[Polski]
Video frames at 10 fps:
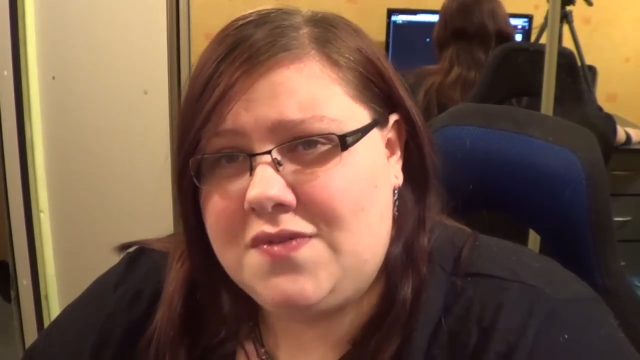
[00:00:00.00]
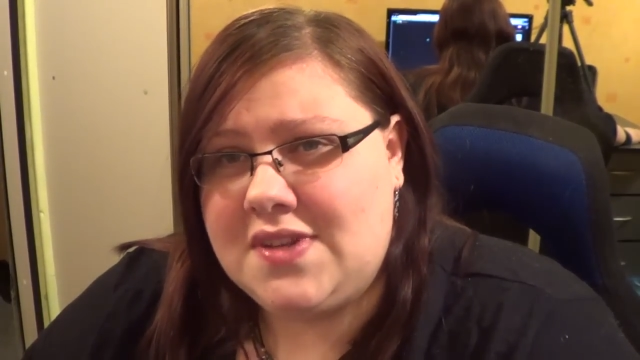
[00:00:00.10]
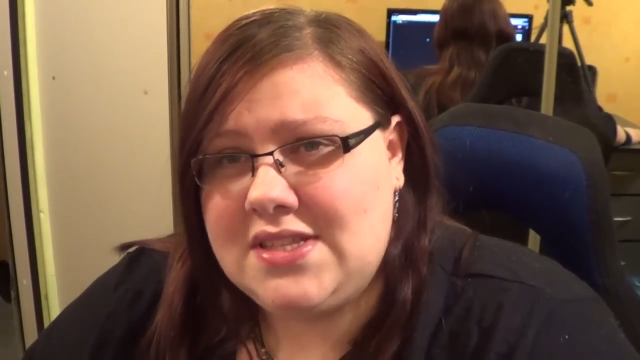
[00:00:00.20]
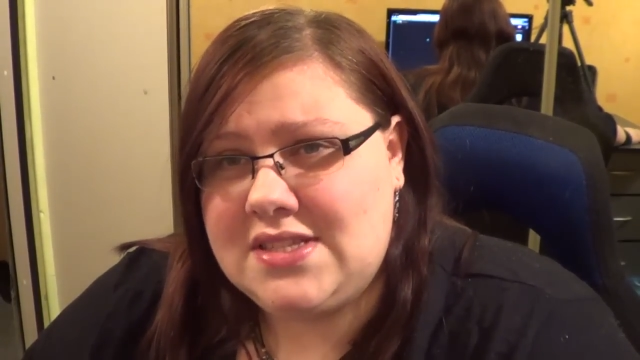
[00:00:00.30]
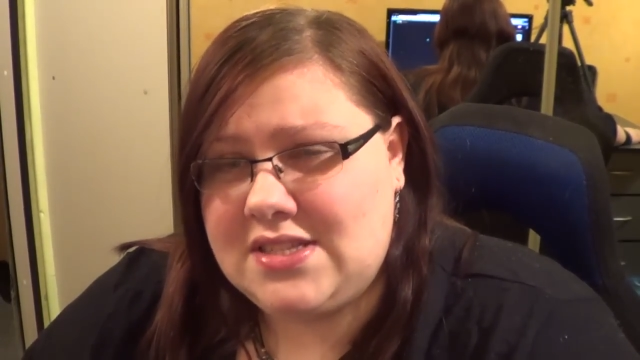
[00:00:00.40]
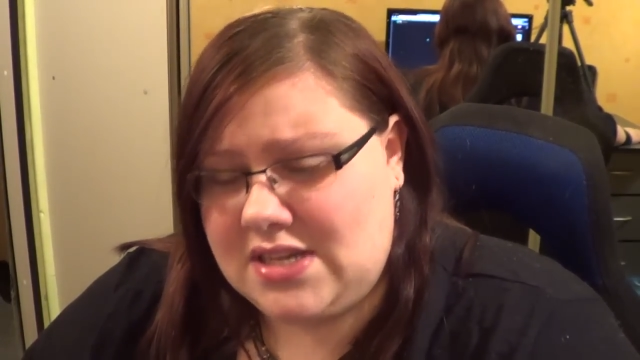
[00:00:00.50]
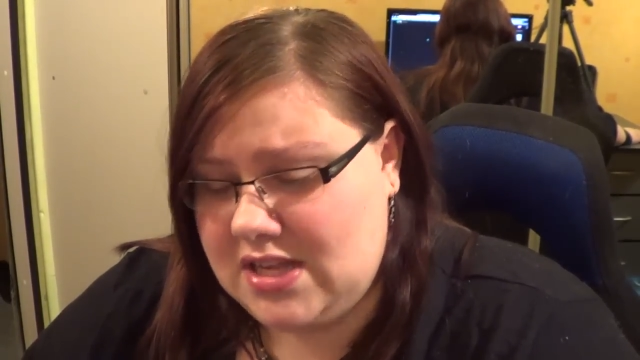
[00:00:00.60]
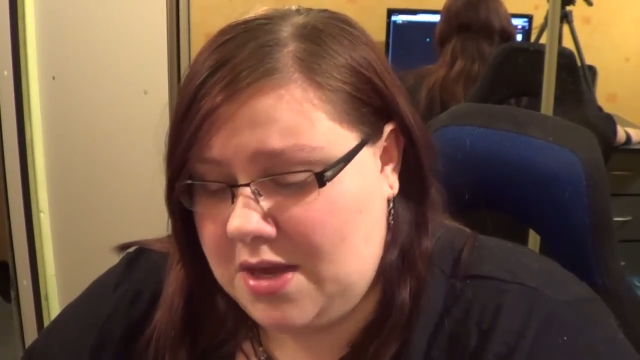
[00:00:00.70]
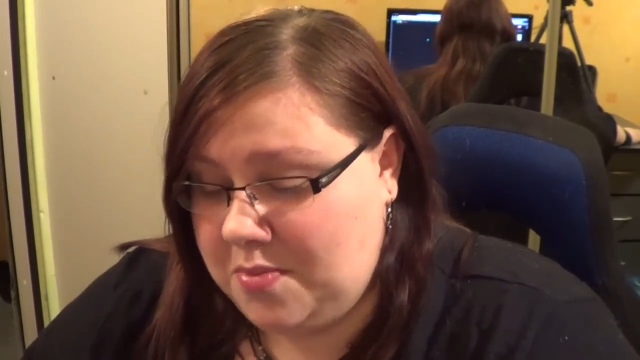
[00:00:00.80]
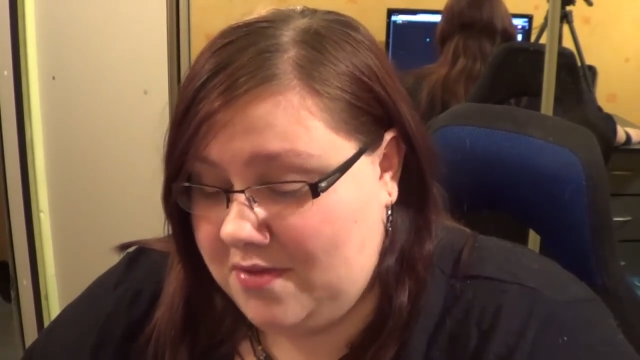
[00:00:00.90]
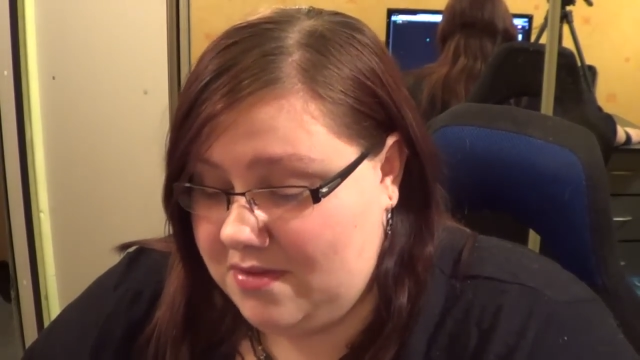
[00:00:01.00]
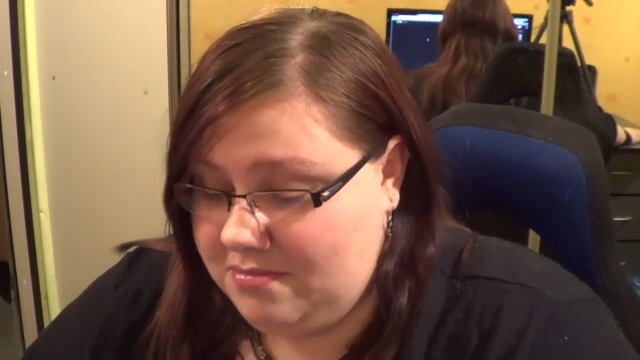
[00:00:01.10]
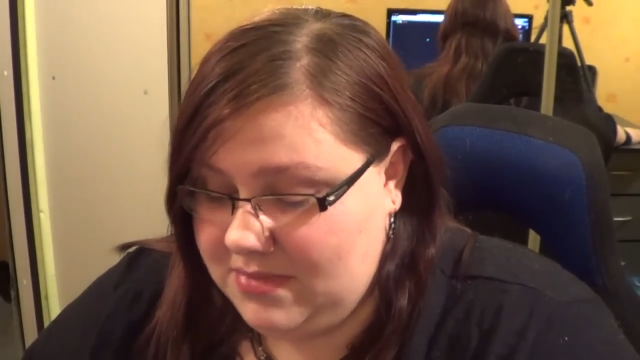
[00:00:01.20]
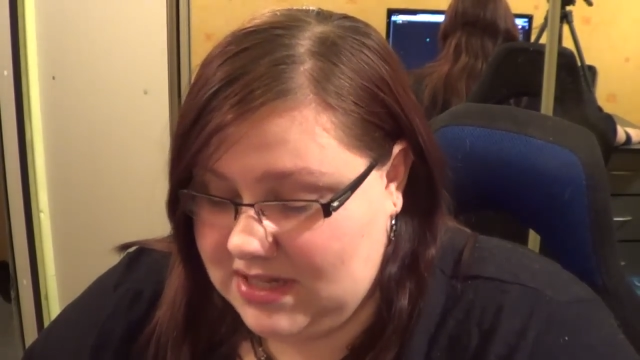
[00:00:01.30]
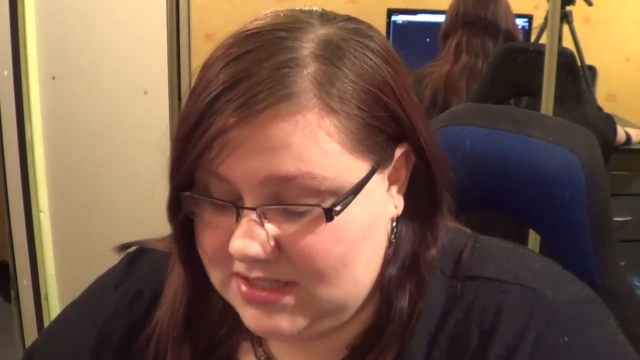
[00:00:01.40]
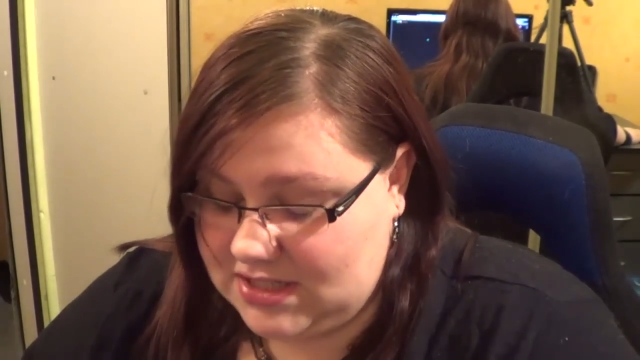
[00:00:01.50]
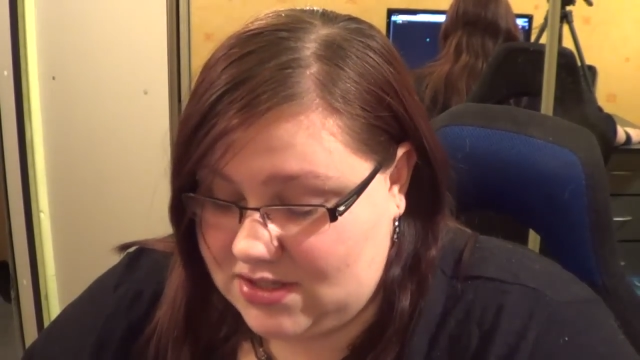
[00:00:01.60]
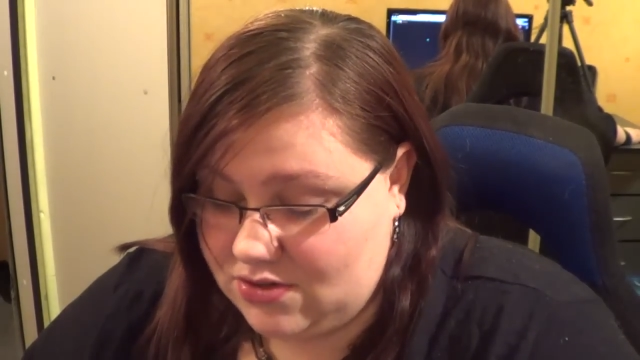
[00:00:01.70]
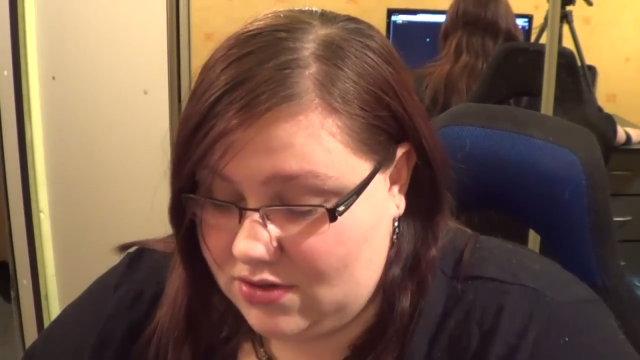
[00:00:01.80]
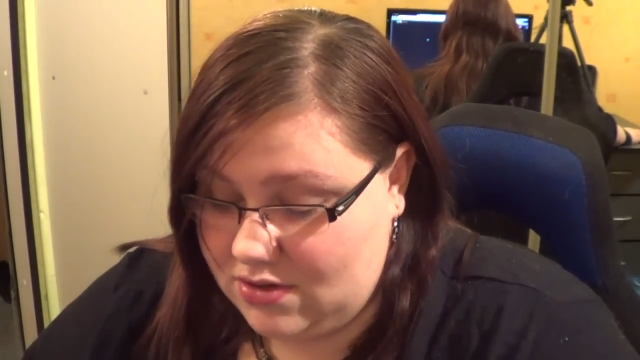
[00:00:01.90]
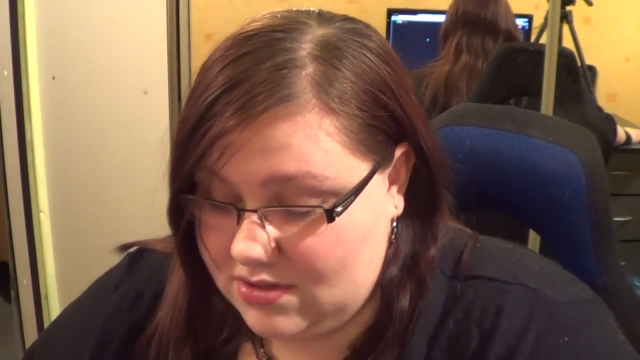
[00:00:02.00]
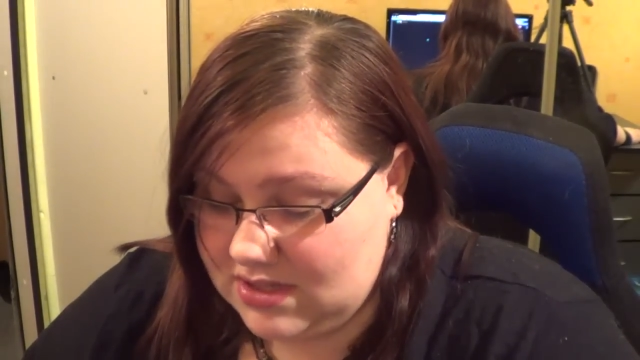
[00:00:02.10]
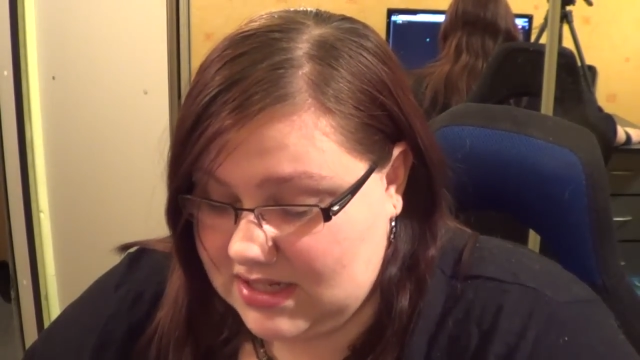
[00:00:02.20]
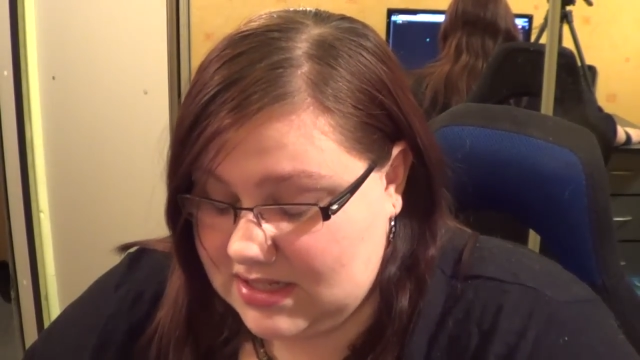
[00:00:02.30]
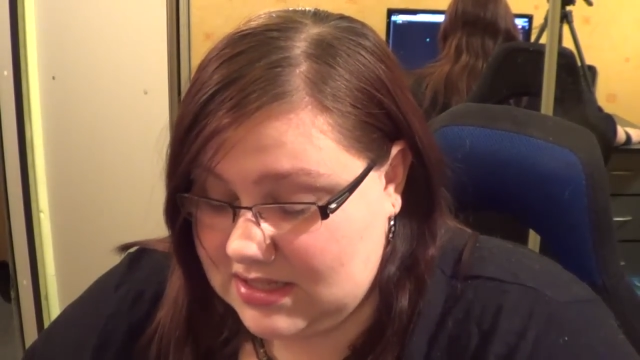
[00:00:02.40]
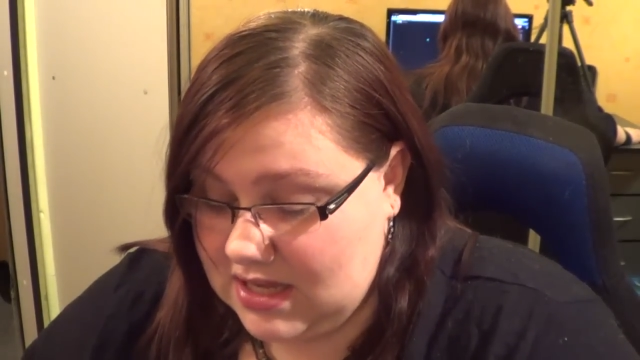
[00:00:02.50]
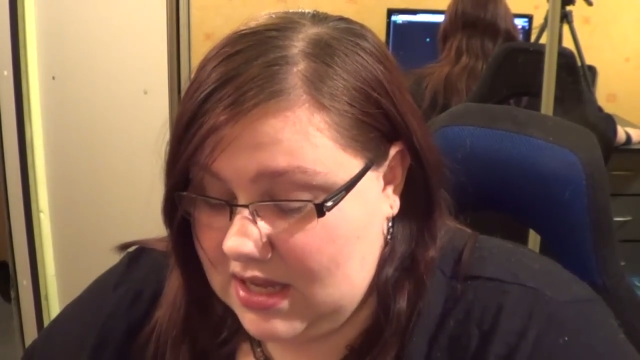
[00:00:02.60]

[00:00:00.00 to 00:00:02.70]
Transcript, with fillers: więc, że tak powiem, mieliście co oglądać.